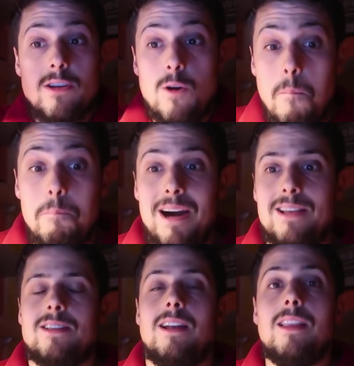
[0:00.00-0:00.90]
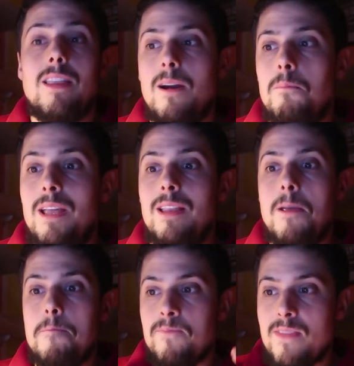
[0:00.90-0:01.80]
scomparsa
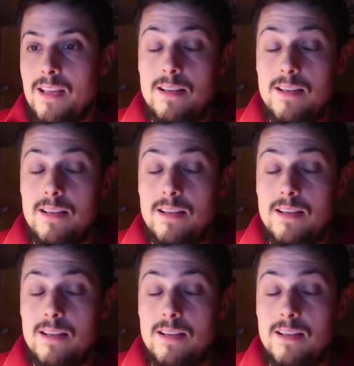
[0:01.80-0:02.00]
letteralmente